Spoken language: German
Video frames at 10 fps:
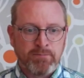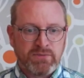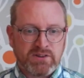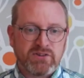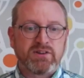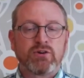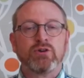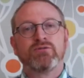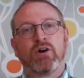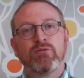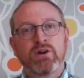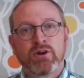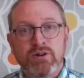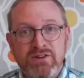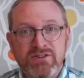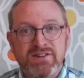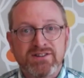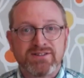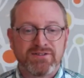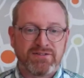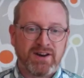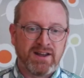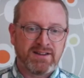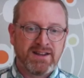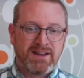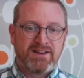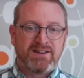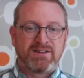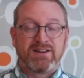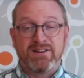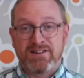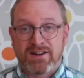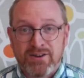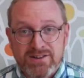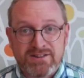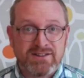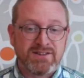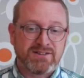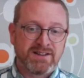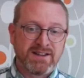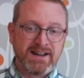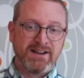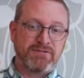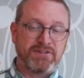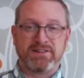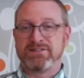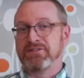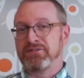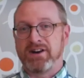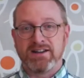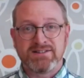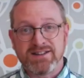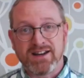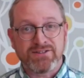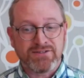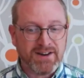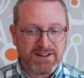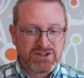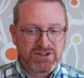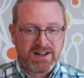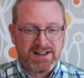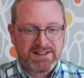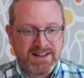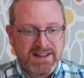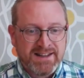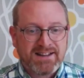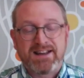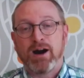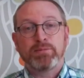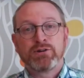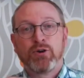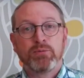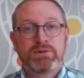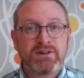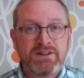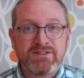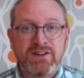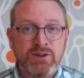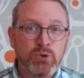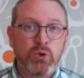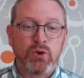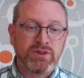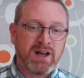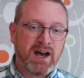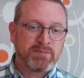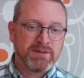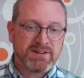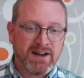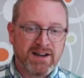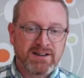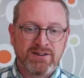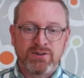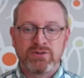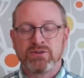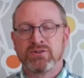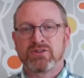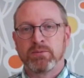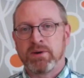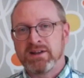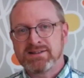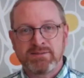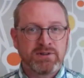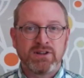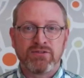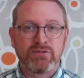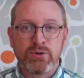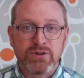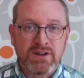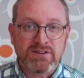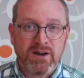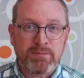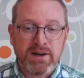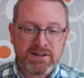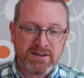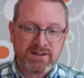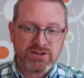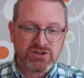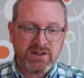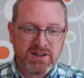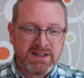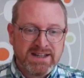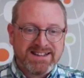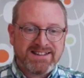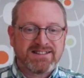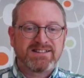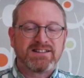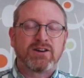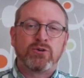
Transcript: Das ist der Grund, warum wir Gottesdienste feiern, Kindergottesdienste, Grillfeste, Freizeiten veranstalten, Krabbelgruppe, Seniorennachmittage und uns gemeinsam in der Flüchtlingsarbeit engagieren. Das ist der